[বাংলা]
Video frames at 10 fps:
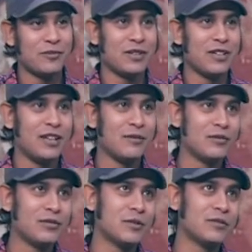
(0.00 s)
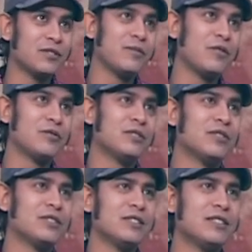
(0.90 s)
মানে এবং সবচেয়ে বড়
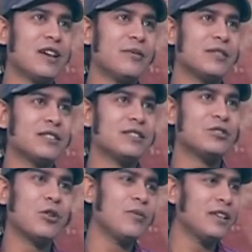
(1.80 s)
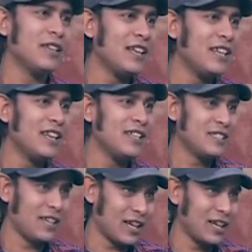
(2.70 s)
বিষয় যে আমার কাছে সবারই এই লাইনে
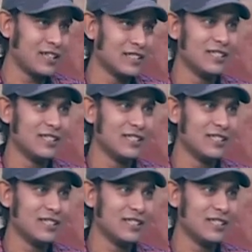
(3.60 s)
যারা আছে